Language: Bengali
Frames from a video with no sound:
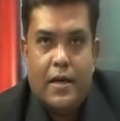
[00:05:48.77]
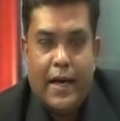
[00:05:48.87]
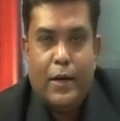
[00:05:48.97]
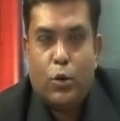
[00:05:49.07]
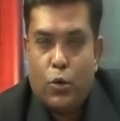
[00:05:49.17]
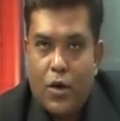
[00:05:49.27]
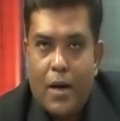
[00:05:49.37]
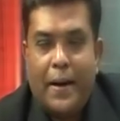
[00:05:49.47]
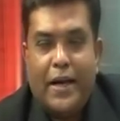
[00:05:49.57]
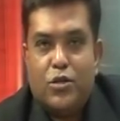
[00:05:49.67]
এই করোনা
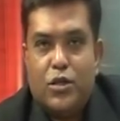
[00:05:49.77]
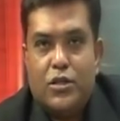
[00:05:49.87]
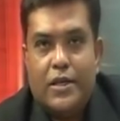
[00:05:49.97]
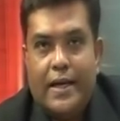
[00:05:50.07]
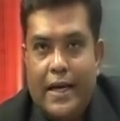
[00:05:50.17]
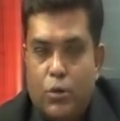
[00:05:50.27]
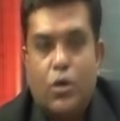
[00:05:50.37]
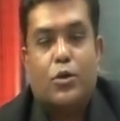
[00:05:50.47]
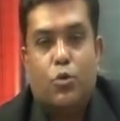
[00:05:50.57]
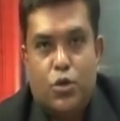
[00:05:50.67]
ভাইরাসের যে
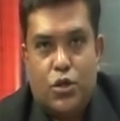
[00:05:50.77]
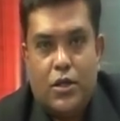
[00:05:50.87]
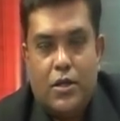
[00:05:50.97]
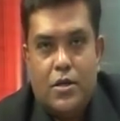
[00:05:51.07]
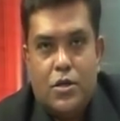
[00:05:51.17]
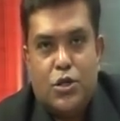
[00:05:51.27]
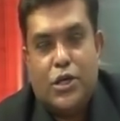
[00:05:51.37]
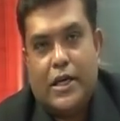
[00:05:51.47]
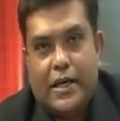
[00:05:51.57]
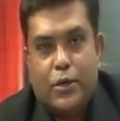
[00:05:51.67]
নেটওয়ার্ক রয়েছে
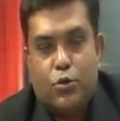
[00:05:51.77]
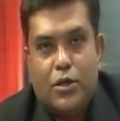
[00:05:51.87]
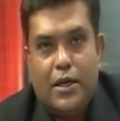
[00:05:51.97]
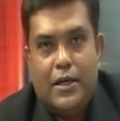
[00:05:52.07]
সেটাকে যদি